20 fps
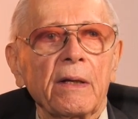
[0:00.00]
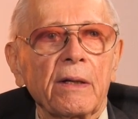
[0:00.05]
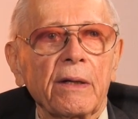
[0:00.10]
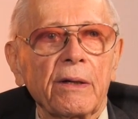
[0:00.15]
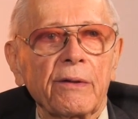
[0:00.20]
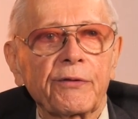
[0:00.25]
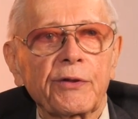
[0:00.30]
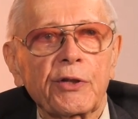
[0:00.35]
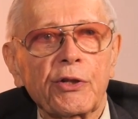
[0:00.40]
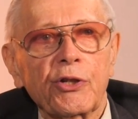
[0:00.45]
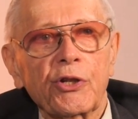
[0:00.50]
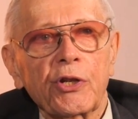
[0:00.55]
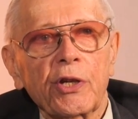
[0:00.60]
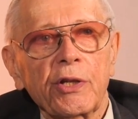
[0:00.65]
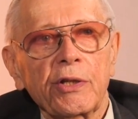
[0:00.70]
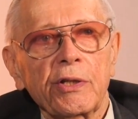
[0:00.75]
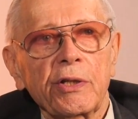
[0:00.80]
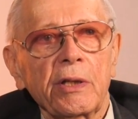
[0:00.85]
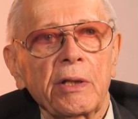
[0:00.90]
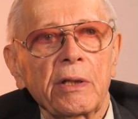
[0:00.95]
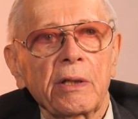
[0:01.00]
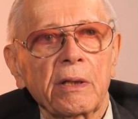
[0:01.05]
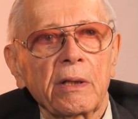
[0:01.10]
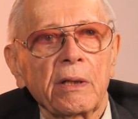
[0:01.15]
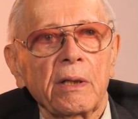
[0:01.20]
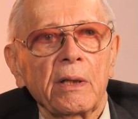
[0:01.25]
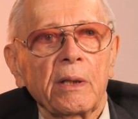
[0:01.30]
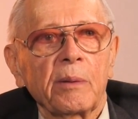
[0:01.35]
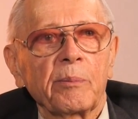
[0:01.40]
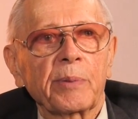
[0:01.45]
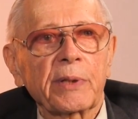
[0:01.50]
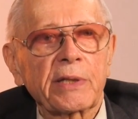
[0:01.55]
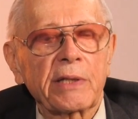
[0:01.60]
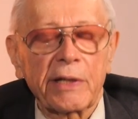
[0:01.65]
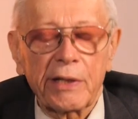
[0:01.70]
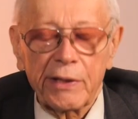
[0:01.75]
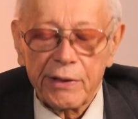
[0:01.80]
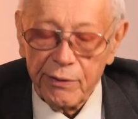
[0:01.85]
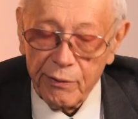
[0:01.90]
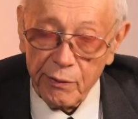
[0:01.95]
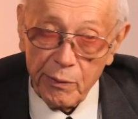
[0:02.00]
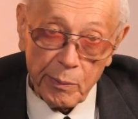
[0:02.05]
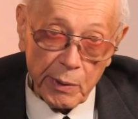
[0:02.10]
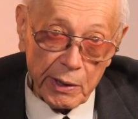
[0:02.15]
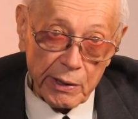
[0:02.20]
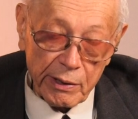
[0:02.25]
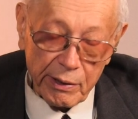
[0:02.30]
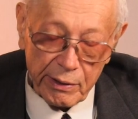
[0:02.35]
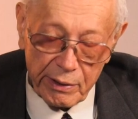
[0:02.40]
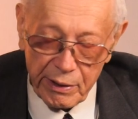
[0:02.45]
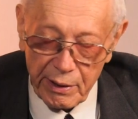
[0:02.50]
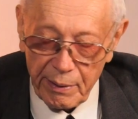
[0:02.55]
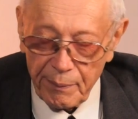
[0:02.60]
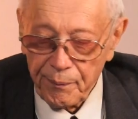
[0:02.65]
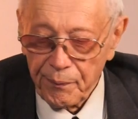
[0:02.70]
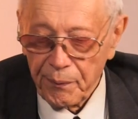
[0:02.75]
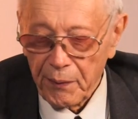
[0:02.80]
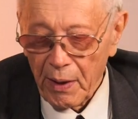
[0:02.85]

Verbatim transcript: э, в течение последнего месяца.